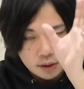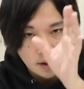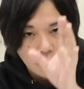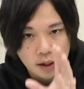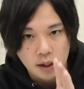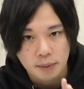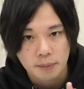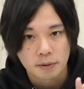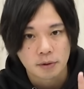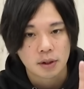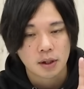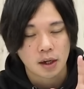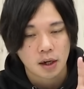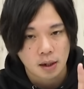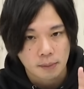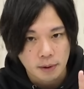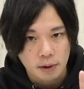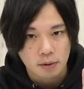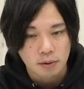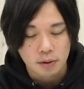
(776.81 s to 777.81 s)
ラッキーモノ
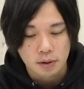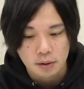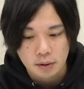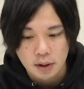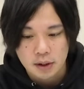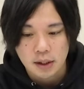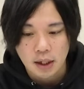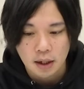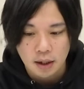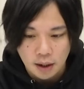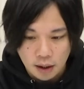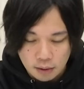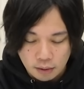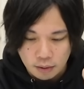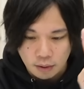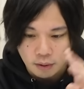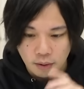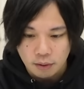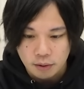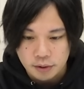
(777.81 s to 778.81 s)
宝箱っていうので3
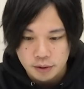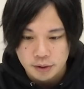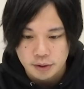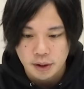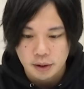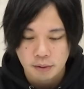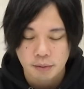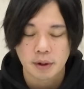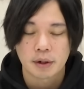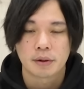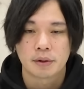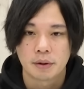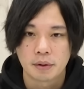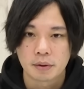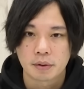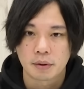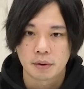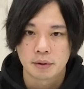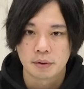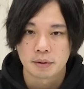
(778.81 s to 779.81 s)
箱の報酬が取れる
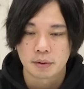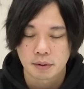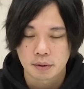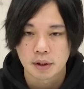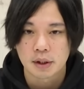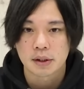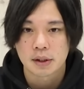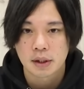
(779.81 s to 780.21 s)
よというとこで